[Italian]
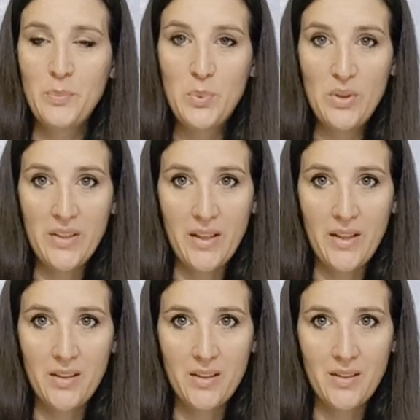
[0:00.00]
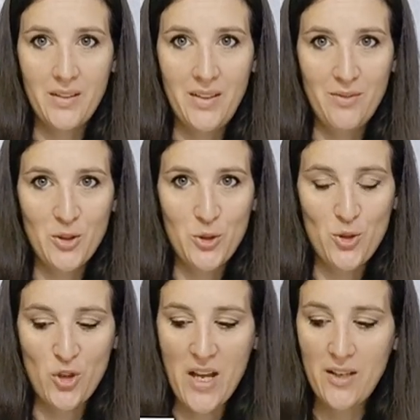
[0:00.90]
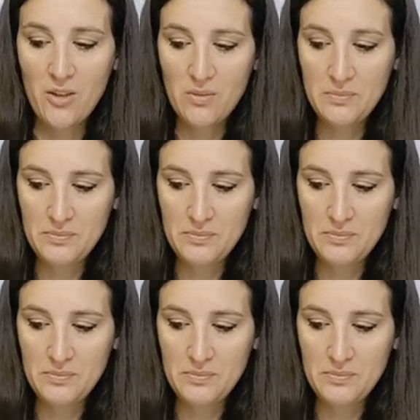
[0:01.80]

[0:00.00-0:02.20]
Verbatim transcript: pulire il vostro gioiello